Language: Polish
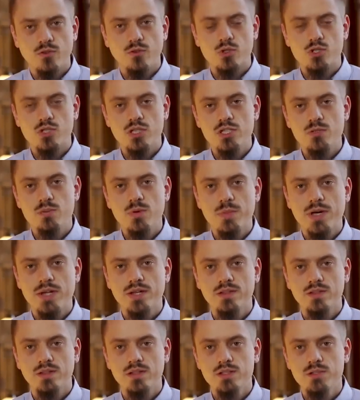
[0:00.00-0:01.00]
Stworzyliśmy
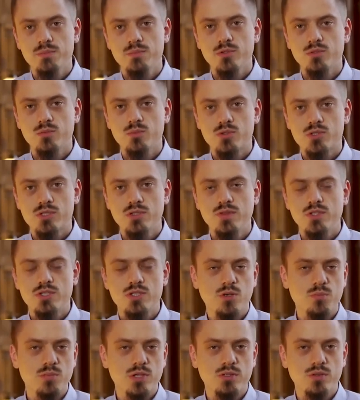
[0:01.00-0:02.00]
Marizyli, by
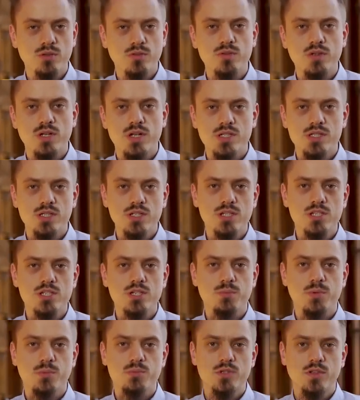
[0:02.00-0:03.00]
umożliwić kobietom wyrażenie
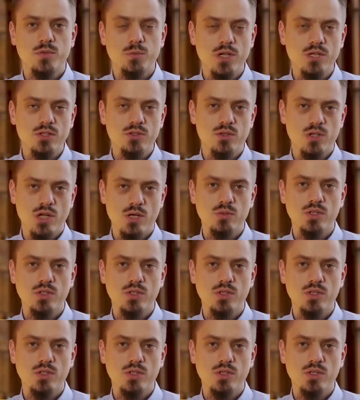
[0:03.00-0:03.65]
się poprzez piękno i